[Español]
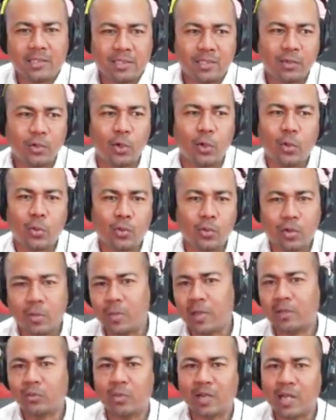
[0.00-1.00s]
No, un
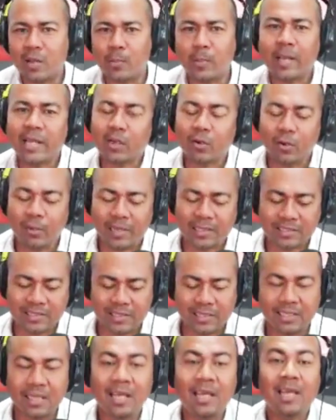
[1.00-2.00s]
comando de campaña no habla
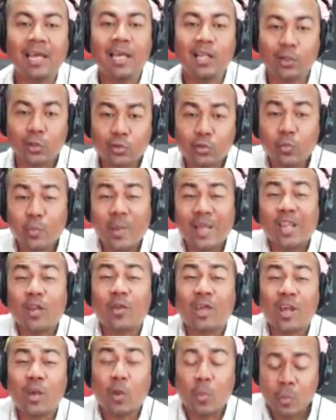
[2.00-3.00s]
así. Esto es un medio
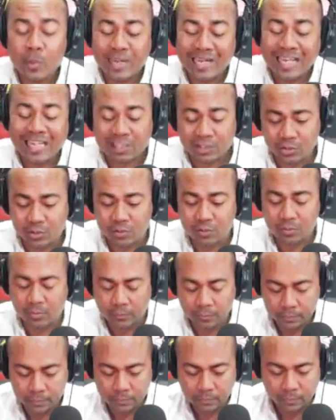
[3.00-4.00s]
de comunicación
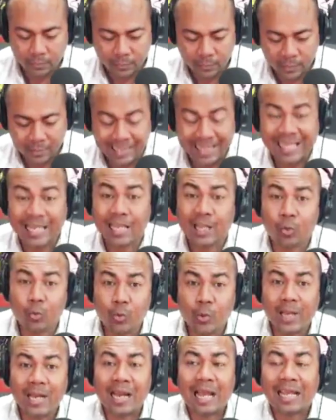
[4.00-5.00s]
que le
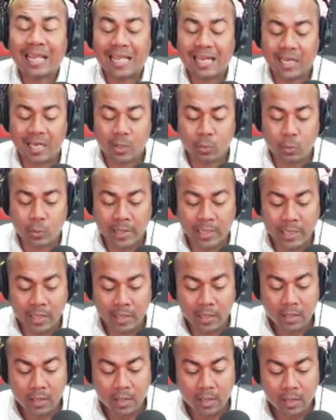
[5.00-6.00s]
duela a quien le duela.
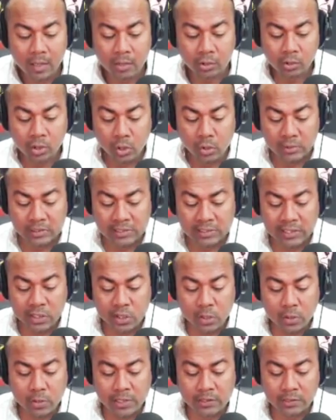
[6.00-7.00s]
Entonces,
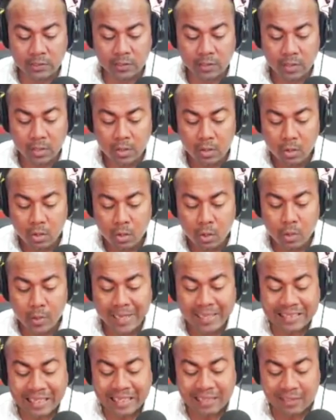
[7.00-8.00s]
señores, con
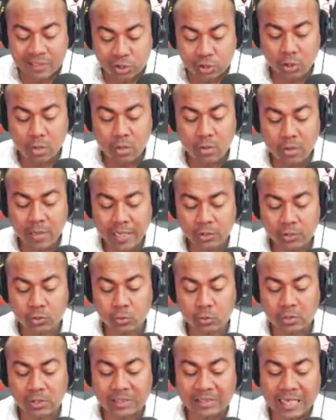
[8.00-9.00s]
esta adición en
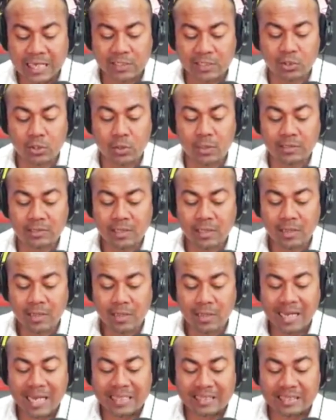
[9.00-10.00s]
sus instalaciones,
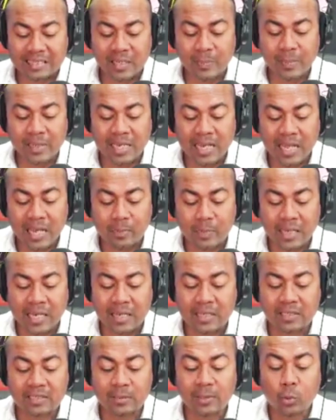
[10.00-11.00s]
la terminal para
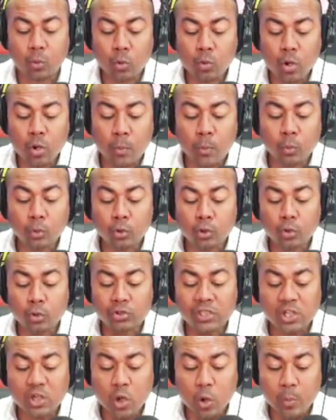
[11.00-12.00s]
recibir
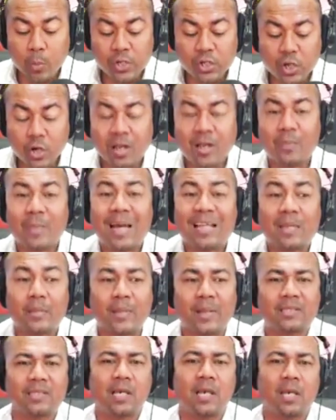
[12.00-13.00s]
1.5 millones más de
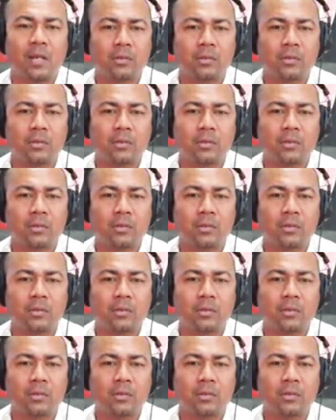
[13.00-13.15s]
pasajeros.